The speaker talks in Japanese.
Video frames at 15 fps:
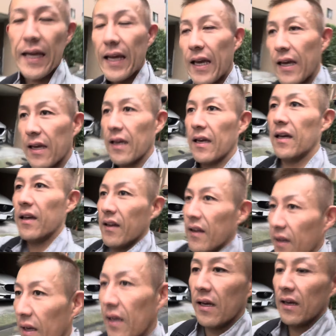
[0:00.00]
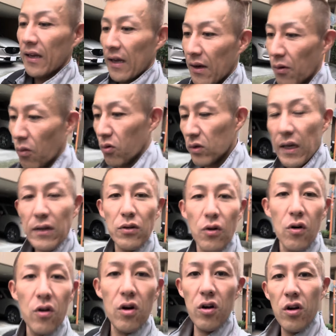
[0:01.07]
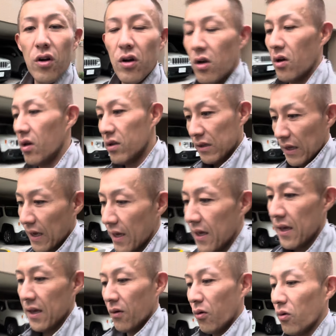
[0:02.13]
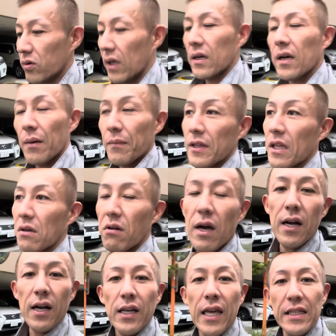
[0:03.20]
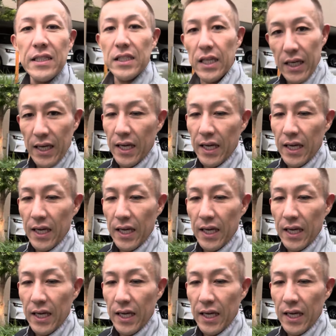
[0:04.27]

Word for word: い大田区のね、大田区蒲田の羽賀健二、